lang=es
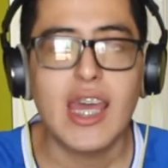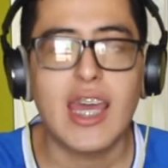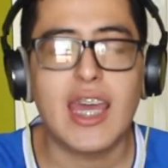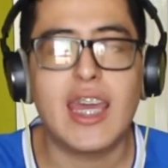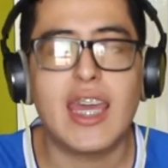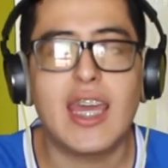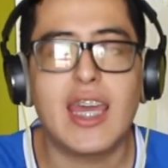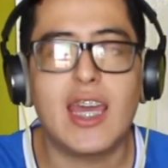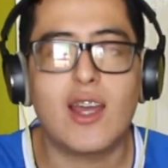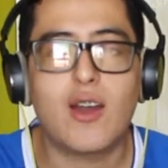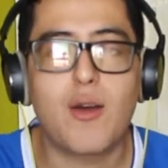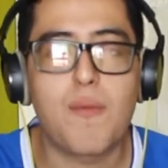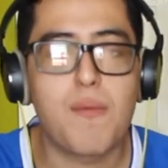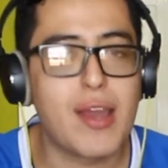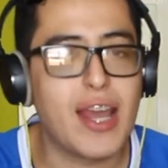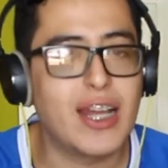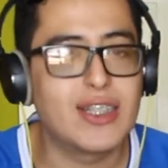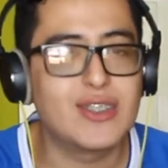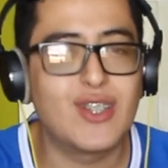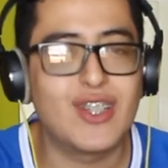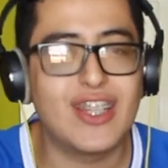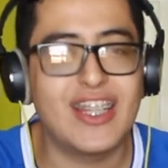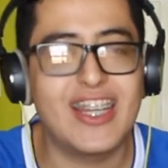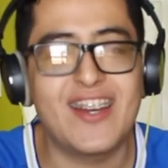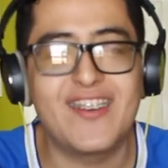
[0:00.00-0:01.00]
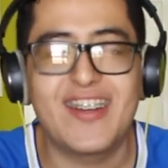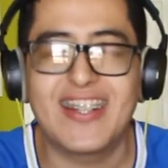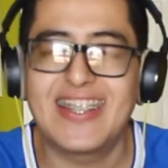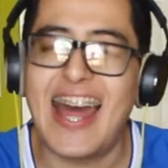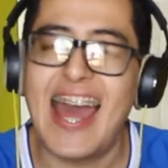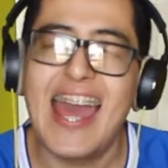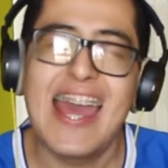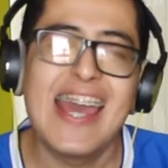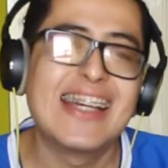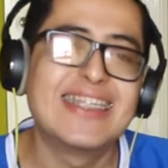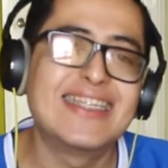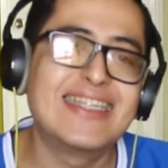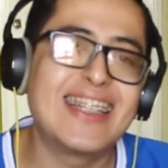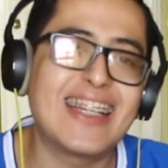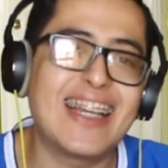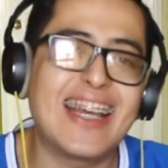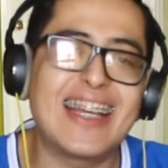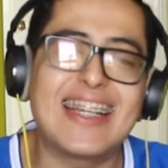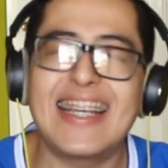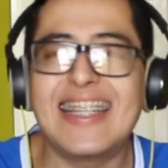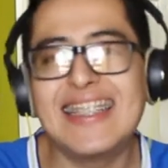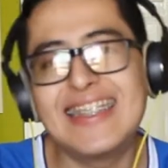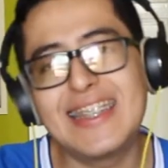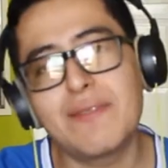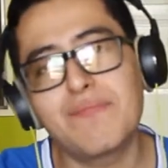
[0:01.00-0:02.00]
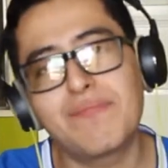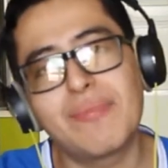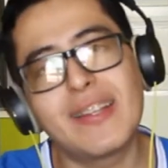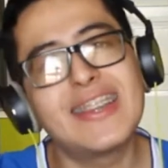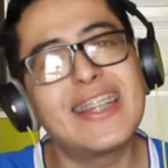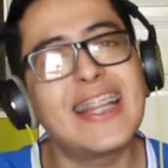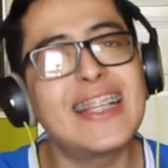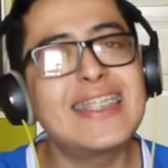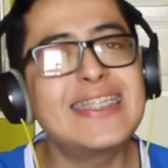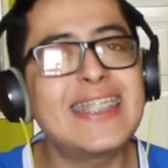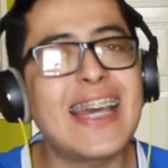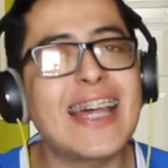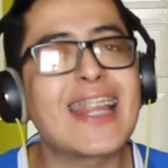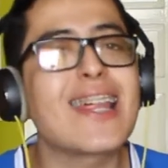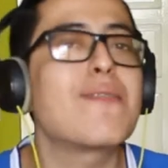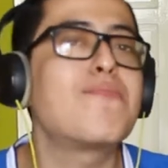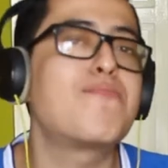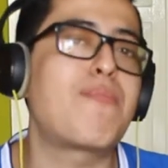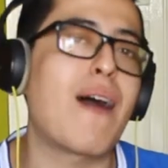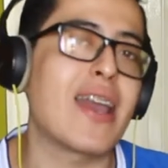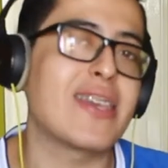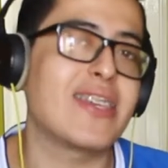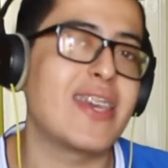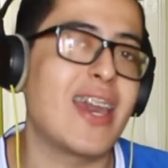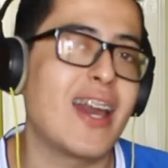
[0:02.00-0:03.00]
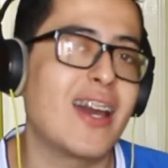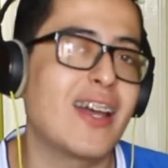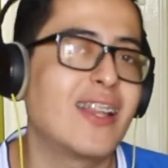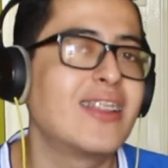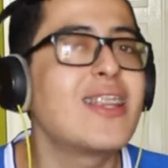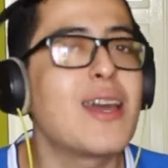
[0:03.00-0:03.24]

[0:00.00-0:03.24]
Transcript: Eh, como ya lo dije, ¿verdad? Eh, eh, independencia de España.